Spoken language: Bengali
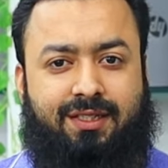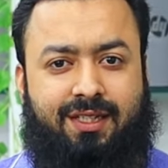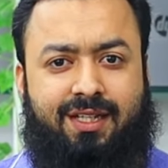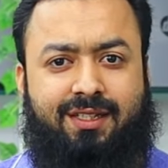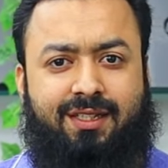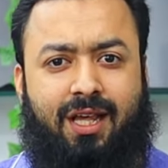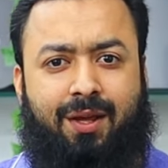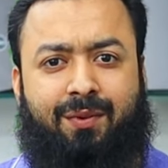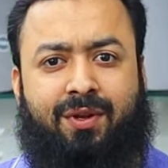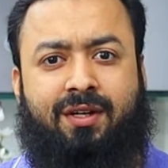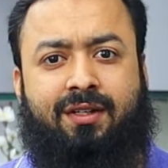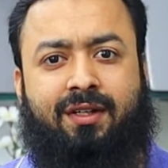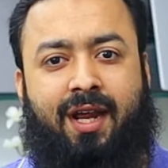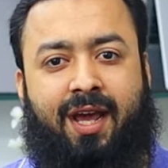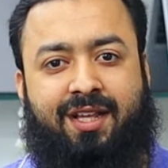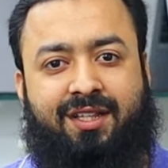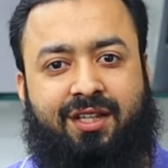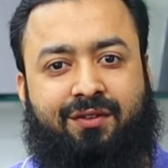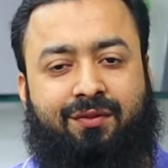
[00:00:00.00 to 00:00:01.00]
জি সেভেন
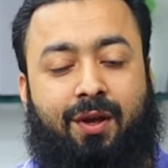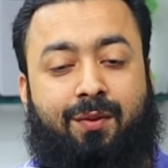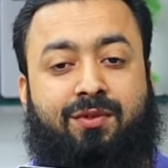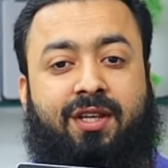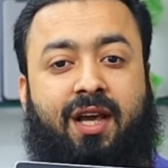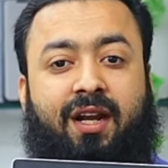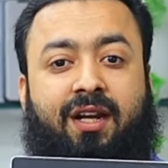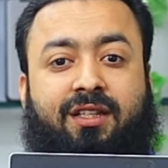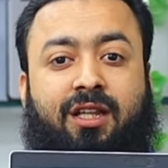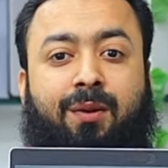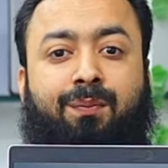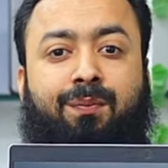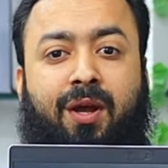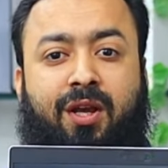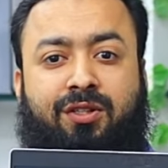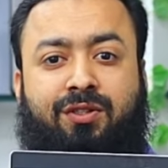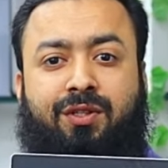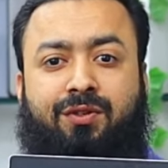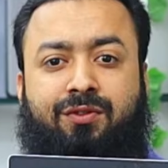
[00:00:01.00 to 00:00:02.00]
রাইজেন ফাইভ চার হাজার
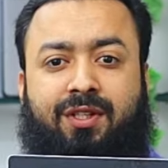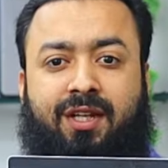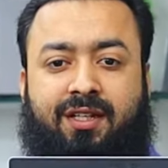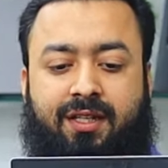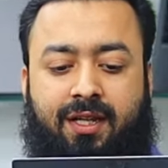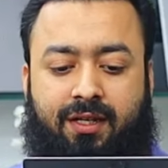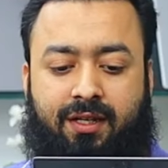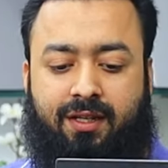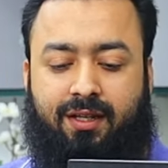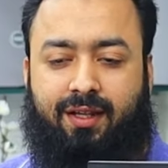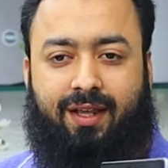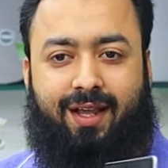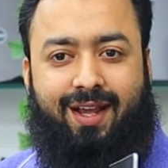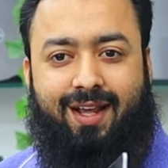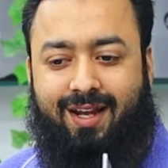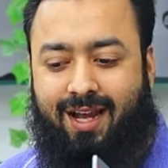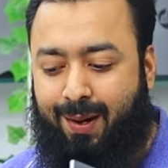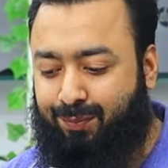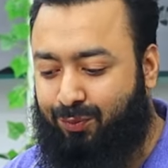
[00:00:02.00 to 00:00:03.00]
পাঁচশো ইউ সিরিজের
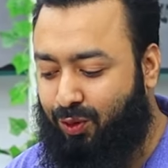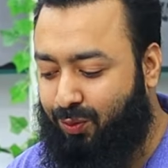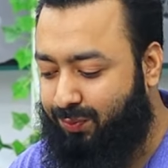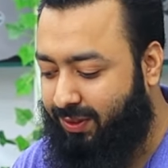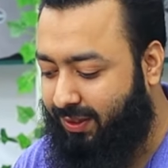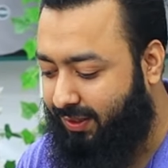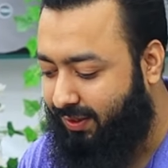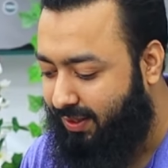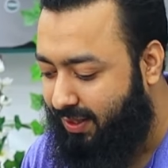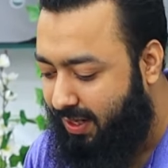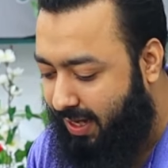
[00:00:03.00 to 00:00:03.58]
এই ল্যাপটপটি